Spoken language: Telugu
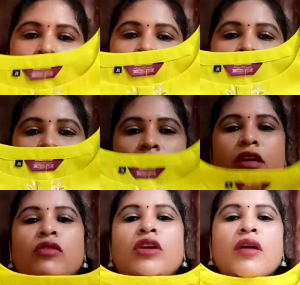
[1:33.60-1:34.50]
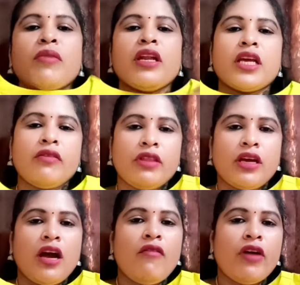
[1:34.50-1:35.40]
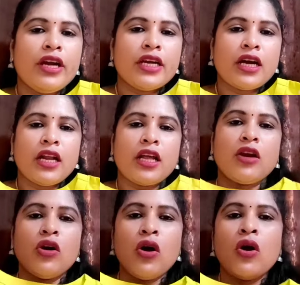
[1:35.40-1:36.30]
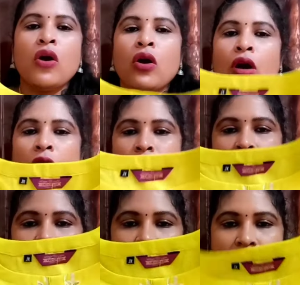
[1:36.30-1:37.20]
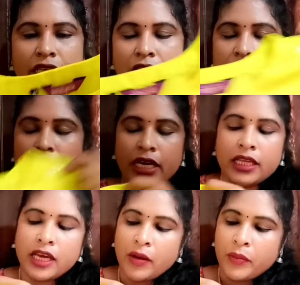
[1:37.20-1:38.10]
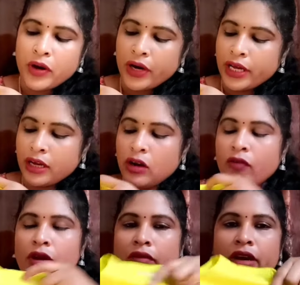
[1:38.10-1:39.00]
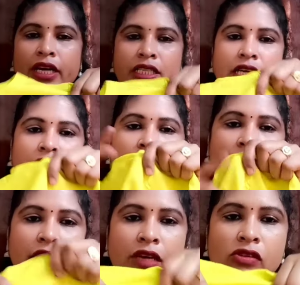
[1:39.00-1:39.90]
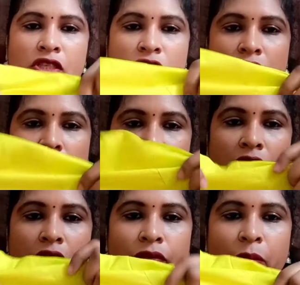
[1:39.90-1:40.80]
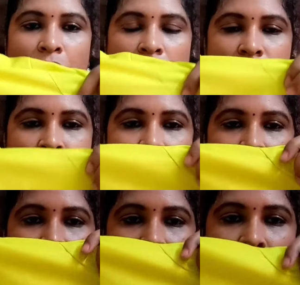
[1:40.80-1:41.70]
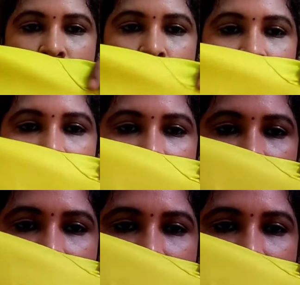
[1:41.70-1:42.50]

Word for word: కింద వరకు కూడా మనకి ఈ విధంగా వైట్ కలర్లో ఫ్లవర్ డిజైనింగ్ అయితే ఎంబ్రాయిడింగ్లో ఫ్లవర్ డిజైనింగ్ అయితే వచ్చిందండి ఈ ఫ్లవర్స్ కూడా మనకి చూడటానికి